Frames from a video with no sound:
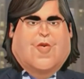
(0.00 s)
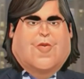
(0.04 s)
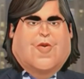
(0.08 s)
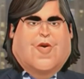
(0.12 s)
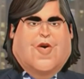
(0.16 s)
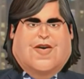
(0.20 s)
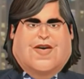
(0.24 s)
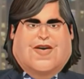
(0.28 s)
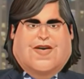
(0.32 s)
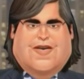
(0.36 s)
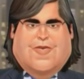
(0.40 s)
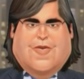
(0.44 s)

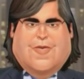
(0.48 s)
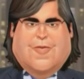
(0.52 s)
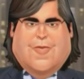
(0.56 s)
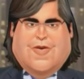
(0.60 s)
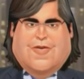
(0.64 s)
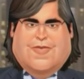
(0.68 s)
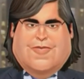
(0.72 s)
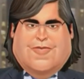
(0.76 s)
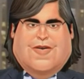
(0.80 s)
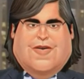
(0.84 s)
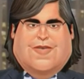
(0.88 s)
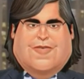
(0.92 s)
Muy bonito,
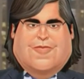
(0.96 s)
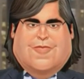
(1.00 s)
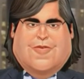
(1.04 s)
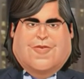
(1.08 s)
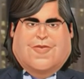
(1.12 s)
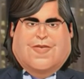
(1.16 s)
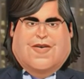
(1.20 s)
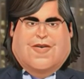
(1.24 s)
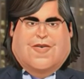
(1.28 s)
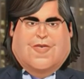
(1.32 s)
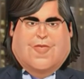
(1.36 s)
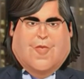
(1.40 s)
por
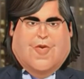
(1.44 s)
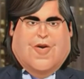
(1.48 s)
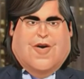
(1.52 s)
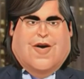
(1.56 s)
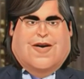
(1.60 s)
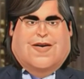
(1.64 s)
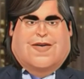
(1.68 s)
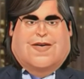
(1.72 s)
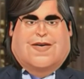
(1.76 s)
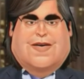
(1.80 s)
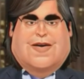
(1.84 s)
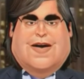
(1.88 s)
cierto,
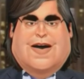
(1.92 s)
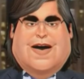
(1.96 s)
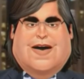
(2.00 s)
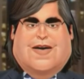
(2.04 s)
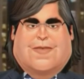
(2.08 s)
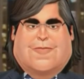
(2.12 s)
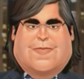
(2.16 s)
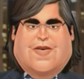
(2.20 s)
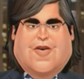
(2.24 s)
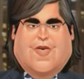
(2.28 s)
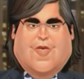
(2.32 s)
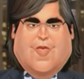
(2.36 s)
sensual,
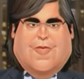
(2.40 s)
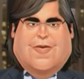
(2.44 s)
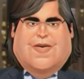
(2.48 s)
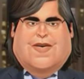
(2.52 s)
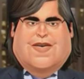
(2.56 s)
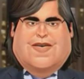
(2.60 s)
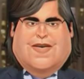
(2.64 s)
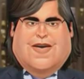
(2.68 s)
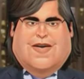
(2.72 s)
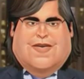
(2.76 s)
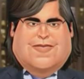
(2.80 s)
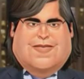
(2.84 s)
y me
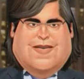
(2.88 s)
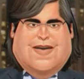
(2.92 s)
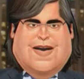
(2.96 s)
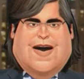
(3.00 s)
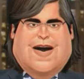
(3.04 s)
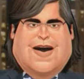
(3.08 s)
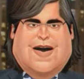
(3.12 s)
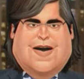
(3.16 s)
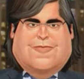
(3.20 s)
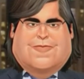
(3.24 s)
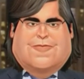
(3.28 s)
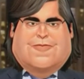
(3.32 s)

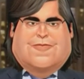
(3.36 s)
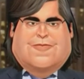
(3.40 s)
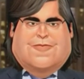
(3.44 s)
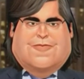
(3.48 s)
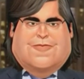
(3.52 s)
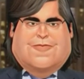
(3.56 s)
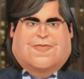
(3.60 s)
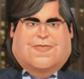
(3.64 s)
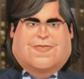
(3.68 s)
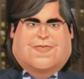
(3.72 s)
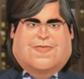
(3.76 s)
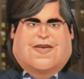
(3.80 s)
sobresalté.
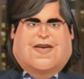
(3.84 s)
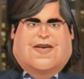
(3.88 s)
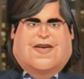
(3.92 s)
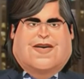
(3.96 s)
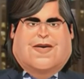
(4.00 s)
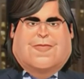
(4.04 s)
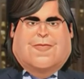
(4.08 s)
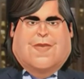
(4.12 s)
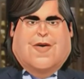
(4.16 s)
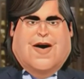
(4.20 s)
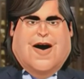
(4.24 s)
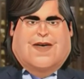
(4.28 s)

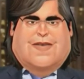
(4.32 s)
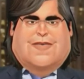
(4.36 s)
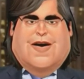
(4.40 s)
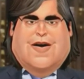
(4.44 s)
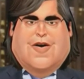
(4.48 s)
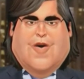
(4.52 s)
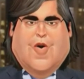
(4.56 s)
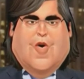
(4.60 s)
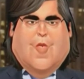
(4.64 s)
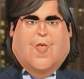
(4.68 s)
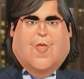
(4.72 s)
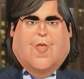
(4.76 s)
Dije,
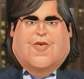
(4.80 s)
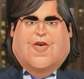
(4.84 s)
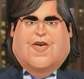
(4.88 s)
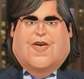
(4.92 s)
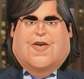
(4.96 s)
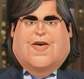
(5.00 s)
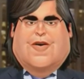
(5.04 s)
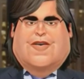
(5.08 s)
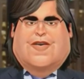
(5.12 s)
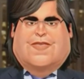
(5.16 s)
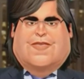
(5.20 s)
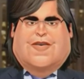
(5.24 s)
vaya, ¿cómo
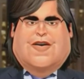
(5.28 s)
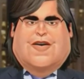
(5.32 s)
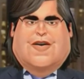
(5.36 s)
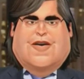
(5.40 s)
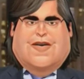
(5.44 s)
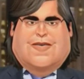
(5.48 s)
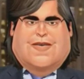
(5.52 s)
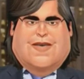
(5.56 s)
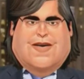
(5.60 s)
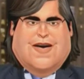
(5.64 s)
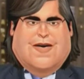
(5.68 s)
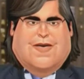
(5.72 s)
se
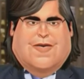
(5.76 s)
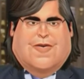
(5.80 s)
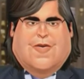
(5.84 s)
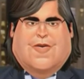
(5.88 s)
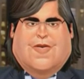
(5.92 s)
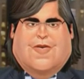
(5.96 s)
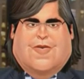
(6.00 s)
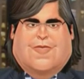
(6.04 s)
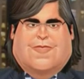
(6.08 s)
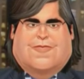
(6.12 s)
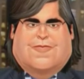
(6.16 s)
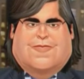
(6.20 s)
mantiene
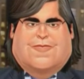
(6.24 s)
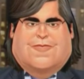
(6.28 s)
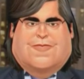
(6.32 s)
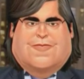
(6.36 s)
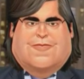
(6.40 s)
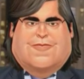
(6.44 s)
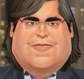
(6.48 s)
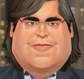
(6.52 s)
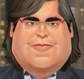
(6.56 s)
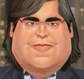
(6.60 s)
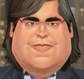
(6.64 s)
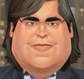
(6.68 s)
Diego?
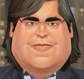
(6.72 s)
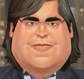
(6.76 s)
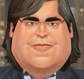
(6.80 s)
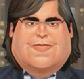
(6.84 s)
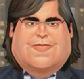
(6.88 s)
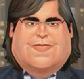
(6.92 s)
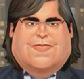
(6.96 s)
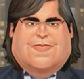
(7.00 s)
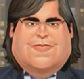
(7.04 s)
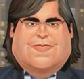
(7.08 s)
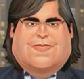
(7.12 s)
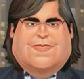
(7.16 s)

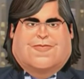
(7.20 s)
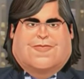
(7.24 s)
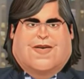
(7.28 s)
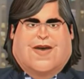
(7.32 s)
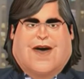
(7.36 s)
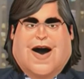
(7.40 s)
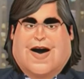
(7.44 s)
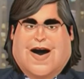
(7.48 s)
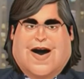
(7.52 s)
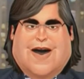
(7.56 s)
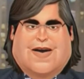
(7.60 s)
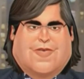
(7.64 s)
pero no es...
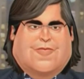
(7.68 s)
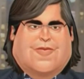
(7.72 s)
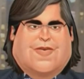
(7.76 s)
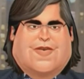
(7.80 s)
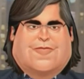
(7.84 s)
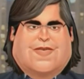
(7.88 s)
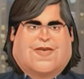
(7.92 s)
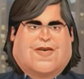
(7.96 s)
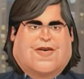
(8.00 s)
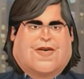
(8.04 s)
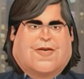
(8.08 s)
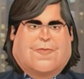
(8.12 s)

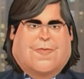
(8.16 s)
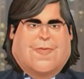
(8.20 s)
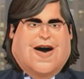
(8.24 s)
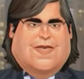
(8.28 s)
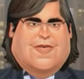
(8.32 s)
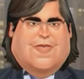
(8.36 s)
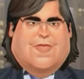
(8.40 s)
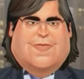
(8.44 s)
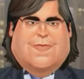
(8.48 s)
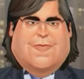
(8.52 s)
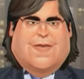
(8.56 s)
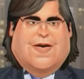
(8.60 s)
¿Acaso ha
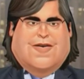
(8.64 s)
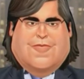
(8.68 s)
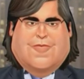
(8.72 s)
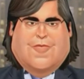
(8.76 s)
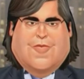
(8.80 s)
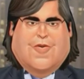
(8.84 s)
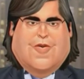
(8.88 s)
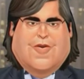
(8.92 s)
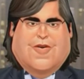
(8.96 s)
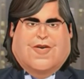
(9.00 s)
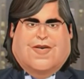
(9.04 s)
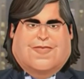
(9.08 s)
firmado un
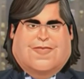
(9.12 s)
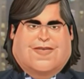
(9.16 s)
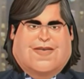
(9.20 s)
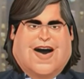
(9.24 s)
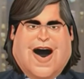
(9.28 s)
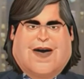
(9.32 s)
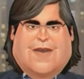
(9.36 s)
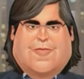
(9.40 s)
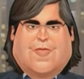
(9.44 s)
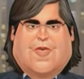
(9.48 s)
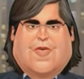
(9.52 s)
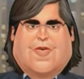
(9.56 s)
pacto con el
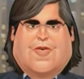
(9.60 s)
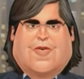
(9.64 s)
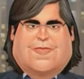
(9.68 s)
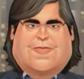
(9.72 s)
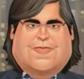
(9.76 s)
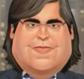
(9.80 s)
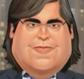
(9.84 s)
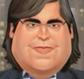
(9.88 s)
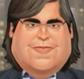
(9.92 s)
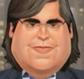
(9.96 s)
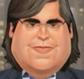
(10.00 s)
diablo?